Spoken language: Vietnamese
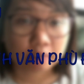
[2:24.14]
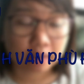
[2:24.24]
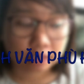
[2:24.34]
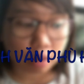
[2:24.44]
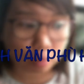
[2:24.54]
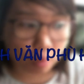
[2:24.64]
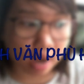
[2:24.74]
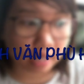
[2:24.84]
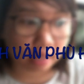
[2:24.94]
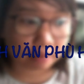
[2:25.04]
Và thông
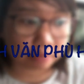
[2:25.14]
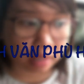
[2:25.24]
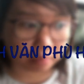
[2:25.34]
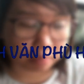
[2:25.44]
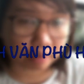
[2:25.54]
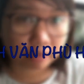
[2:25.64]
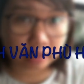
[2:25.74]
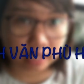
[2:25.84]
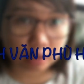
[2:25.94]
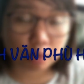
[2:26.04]
qua cái việc mà phân
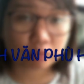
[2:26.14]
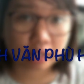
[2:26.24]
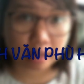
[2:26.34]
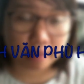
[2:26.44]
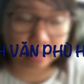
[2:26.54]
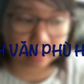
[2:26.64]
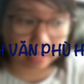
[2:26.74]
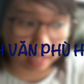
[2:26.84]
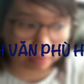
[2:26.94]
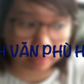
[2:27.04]
tích cùng với các bạn như
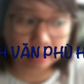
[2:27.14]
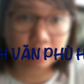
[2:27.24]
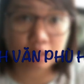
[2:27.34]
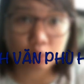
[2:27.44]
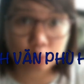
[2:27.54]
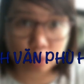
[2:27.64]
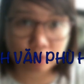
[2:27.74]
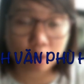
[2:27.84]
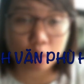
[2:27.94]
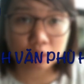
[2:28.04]
thế, phân tích cấu trúc
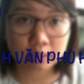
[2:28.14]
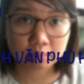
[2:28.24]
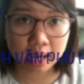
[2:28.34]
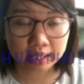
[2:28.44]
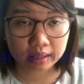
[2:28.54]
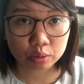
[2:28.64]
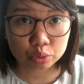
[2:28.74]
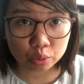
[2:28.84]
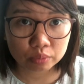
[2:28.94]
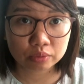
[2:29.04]
và ôn tập lại cấu
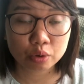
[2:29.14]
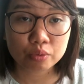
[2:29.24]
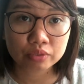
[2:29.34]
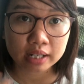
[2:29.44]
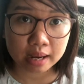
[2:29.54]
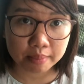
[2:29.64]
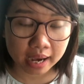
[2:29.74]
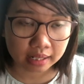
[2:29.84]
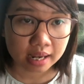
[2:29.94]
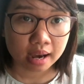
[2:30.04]
trúc cùng với các
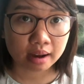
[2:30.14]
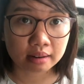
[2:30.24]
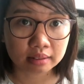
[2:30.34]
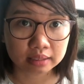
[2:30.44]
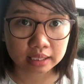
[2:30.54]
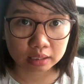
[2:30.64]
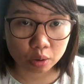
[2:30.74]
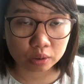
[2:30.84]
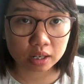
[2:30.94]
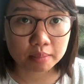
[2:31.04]
bạn ở trình
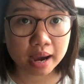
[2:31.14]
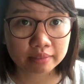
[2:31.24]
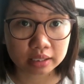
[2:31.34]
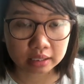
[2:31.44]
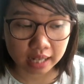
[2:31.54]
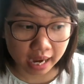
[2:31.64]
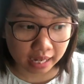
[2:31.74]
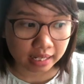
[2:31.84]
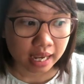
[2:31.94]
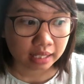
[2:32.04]
độ N ba và N
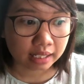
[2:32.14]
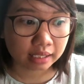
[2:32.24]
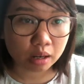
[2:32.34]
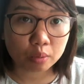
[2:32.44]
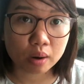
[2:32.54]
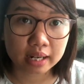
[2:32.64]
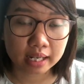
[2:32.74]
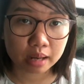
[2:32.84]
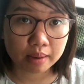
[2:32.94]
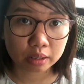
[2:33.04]
hai, thì thông qua đấy
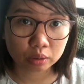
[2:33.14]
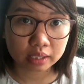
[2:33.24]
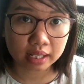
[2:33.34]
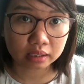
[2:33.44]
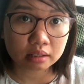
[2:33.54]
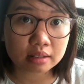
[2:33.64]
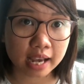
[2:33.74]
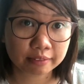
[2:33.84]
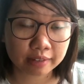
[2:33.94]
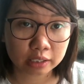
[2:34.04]
các bạn có thể tự
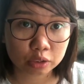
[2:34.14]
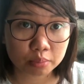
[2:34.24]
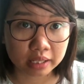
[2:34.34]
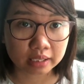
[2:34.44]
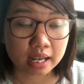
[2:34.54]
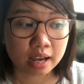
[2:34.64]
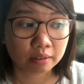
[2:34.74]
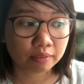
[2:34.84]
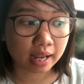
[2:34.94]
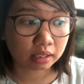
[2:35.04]
hành văn cho mình
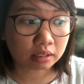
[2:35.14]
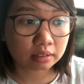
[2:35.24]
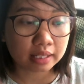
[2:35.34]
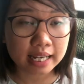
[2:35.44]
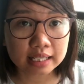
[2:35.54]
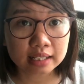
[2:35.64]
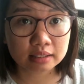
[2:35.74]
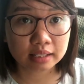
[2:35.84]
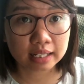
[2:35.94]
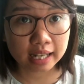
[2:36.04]
và tự nghĩ ra
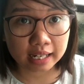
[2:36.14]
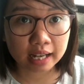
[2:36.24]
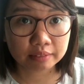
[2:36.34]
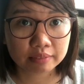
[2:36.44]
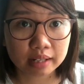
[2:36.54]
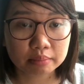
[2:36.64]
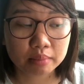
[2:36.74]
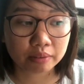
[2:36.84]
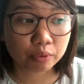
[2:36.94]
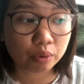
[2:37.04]
được cái cách hành văn
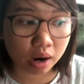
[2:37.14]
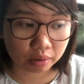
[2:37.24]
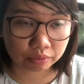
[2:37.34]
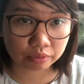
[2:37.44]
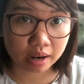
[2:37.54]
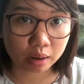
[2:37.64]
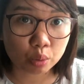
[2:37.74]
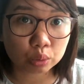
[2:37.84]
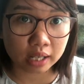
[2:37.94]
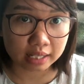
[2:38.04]
mà phù hợp và
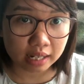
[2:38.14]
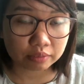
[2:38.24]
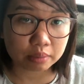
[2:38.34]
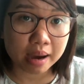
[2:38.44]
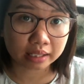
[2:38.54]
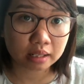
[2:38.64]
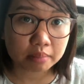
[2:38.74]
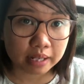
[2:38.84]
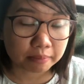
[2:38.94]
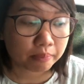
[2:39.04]
cụ thể nhất với bản thân
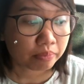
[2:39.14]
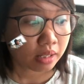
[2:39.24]
mình.